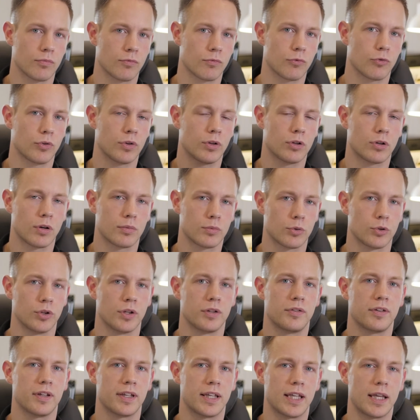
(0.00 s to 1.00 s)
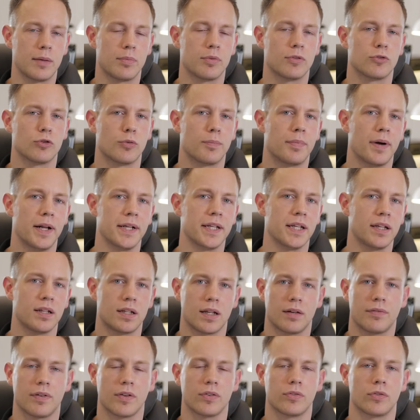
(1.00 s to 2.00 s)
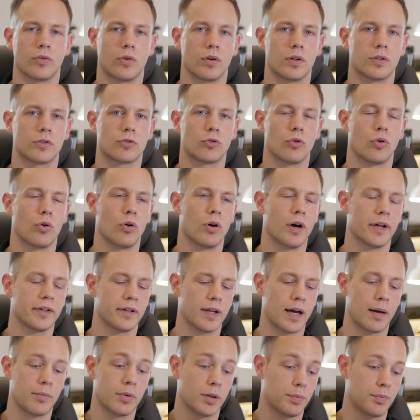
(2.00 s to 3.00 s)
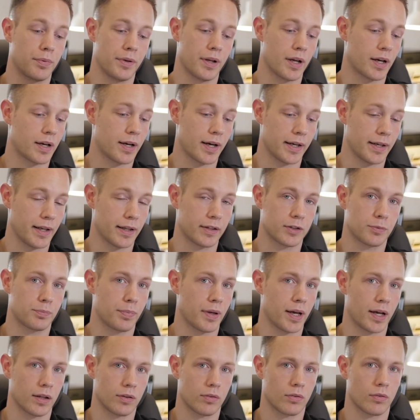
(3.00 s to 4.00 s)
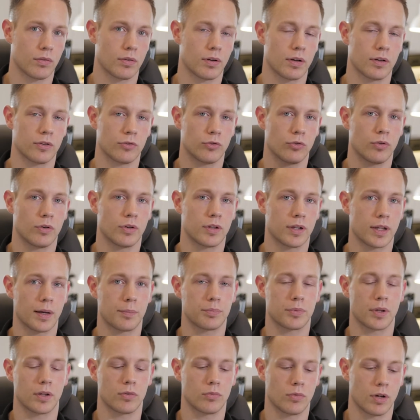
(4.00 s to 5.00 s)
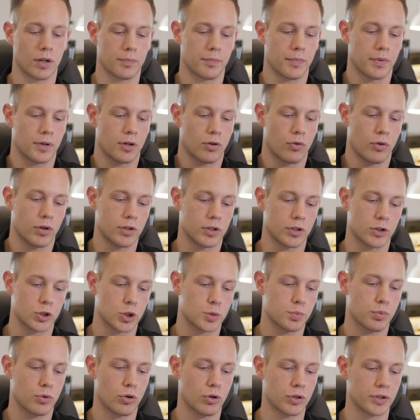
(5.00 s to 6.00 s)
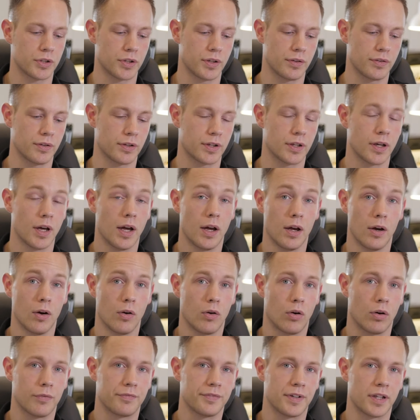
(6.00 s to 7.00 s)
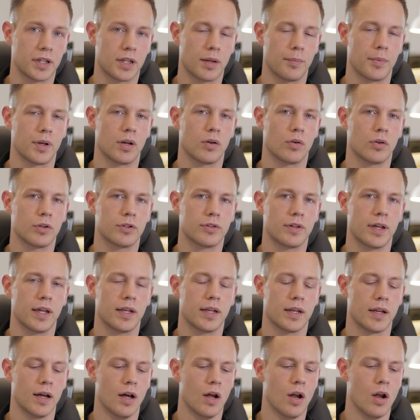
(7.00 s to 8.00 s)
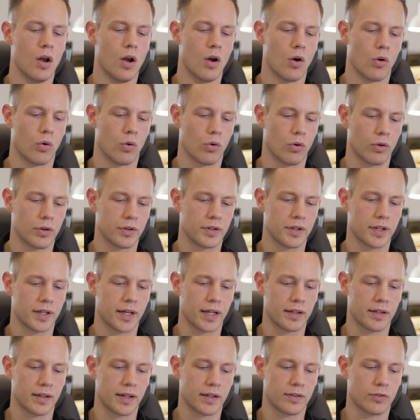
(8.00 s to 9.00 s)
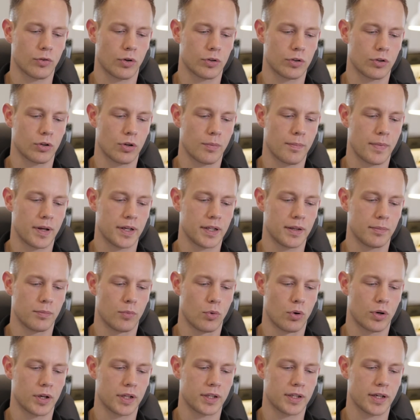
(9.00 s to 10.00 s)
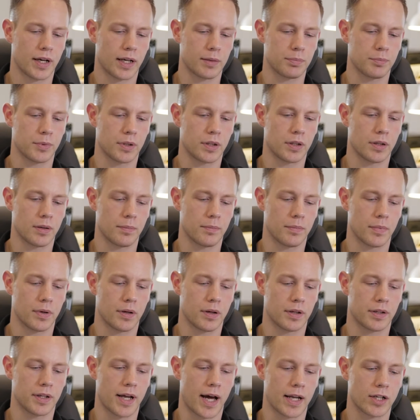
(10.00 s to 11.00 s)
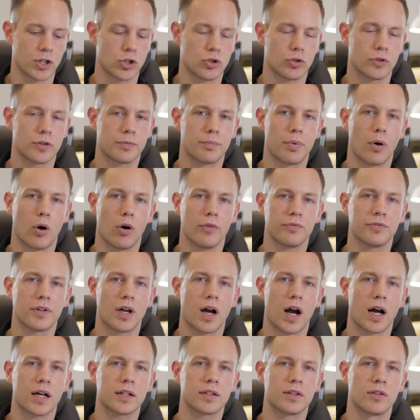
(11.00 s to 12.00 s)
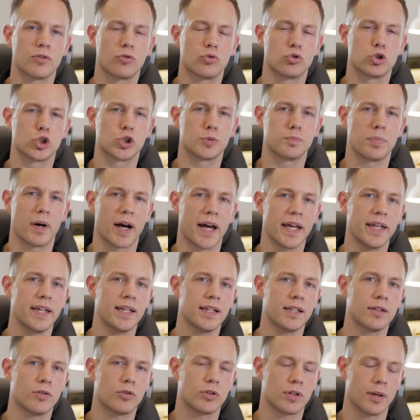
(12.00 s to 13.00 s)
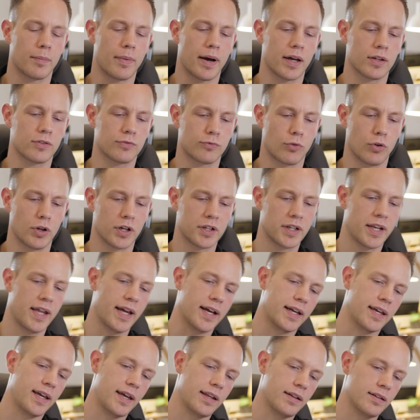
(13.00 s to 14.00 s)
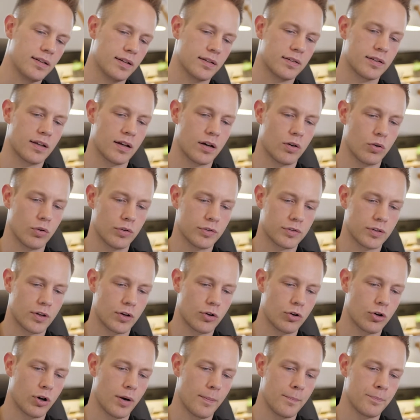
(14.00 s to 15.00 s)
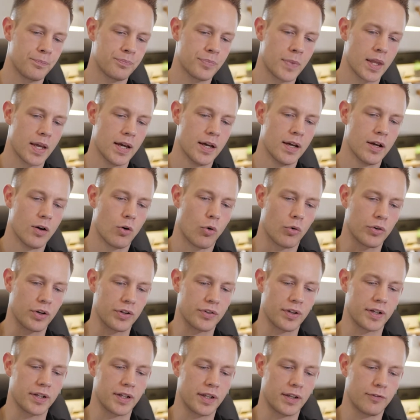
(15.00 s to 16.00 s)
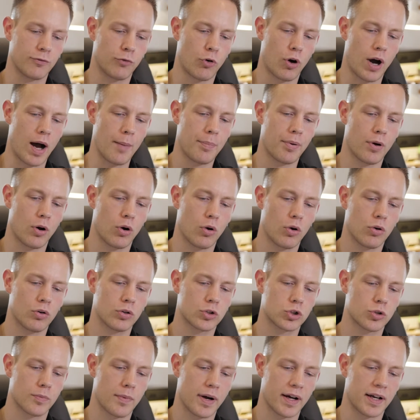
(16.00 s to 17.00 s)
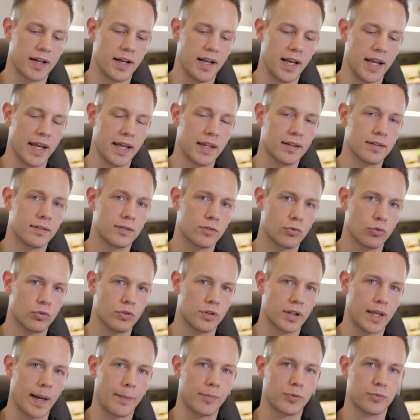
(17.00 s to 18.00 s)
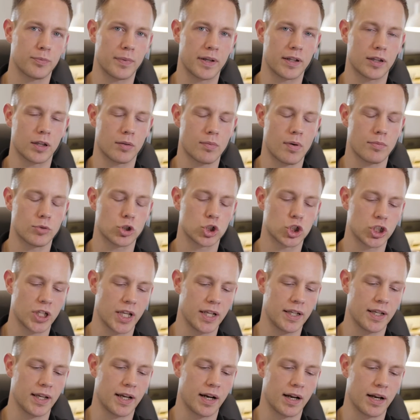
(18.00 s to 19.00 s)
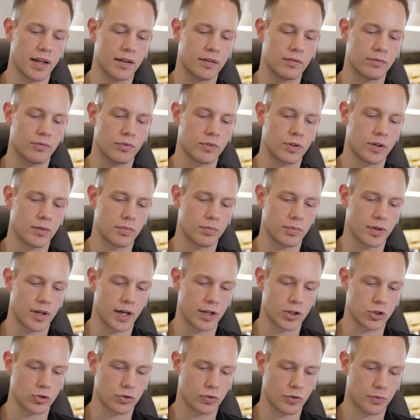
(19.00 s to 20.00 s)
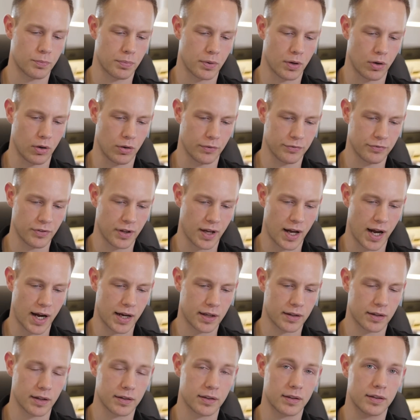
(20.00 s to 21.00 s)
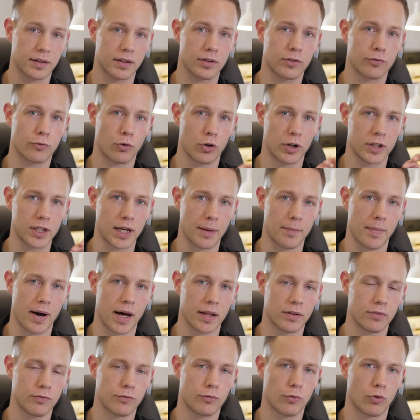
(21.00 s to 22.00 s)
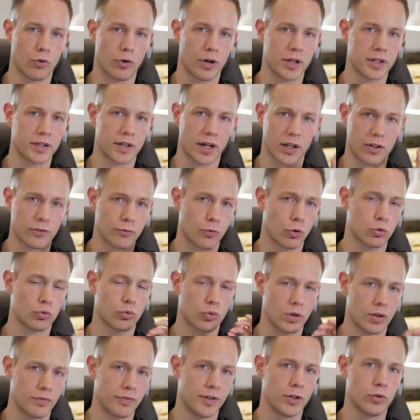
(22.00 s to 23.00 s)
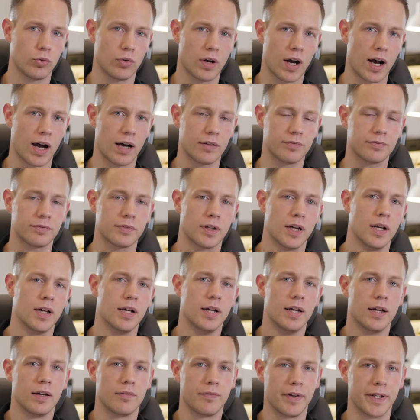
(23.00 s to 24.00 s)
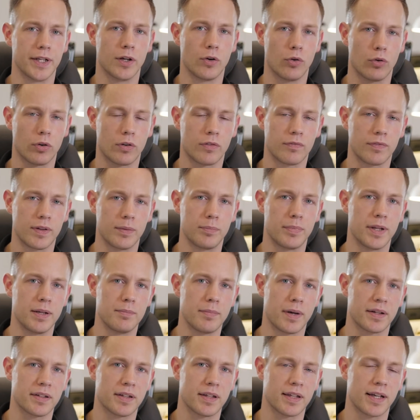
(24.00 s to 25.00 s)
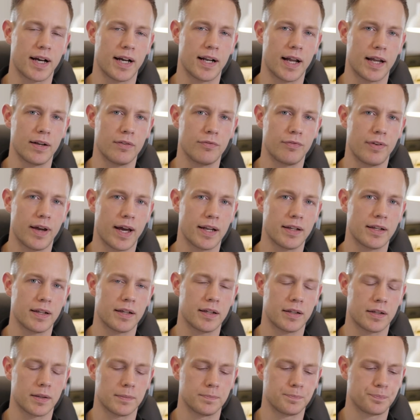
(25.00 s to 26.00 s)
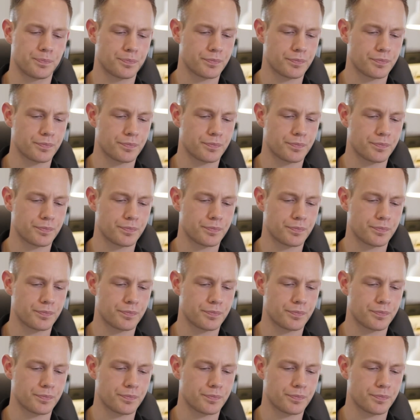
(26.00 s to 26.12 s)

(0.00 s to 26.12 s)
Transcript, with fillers: für die Community gebe, sobald ich da was Neues gehört habe. Ich bin da kein Experte oder so. Ich habe da nur halt mit Leuten gesprochen, die sich hoffentlich damit auskennen. Und ich hatte jetzt heute nochmal die Möglichkeit, mit einem äh, Datenschutzbeauftragten zu sprechen. Und dabei ist folgende Erkenntnis herausgekommen. Und das hatte ich vorab auch schon mal gelesen und ich habe es mir jetzt nochmal bestätigen lassen von diesem Datenschutzbeauftragten. Es ist jetzt folgendermaßen für euch als Foto- oder Videograf, wenn ihr irgendwie Bildmaterial anfertigt,